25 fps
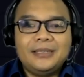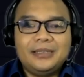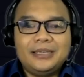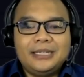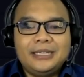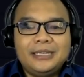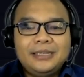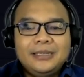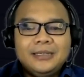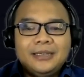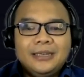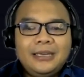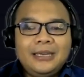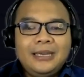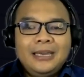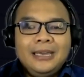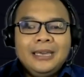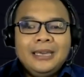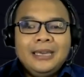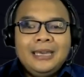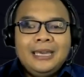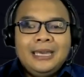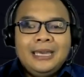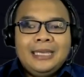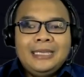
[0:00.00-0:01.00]
Nih,
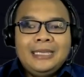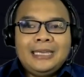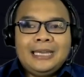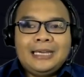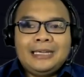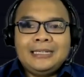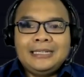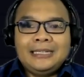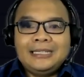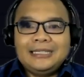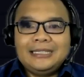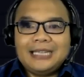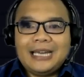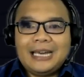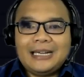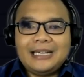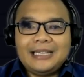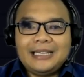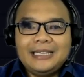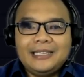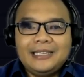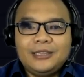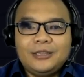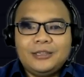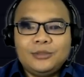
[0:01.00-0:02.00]
yang
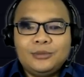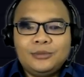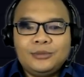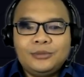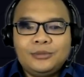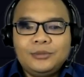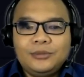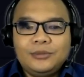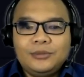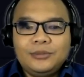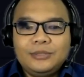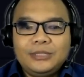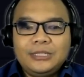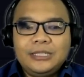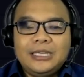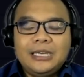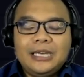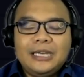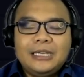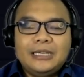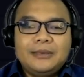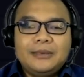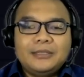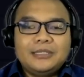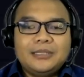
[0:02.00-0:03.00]
dicari itu
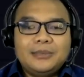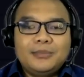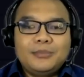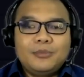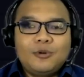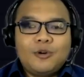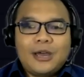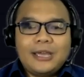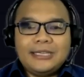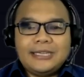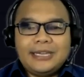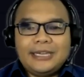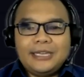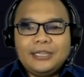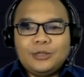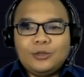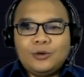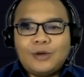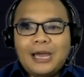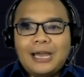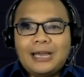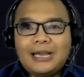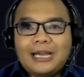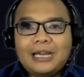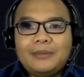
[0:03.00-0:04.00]
ya semuanya itu
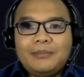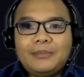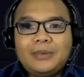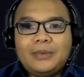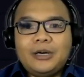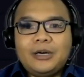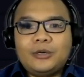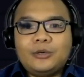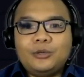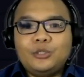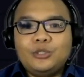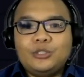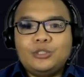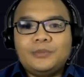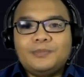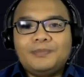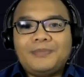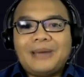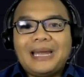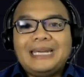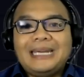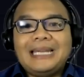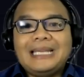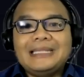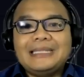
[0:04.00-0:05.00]
akan mengerucut
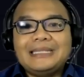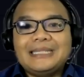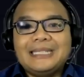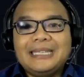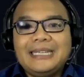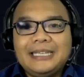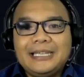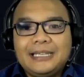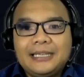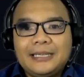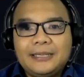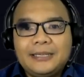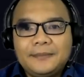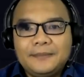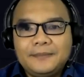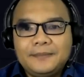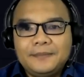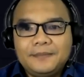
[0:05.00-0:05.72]
pada skill.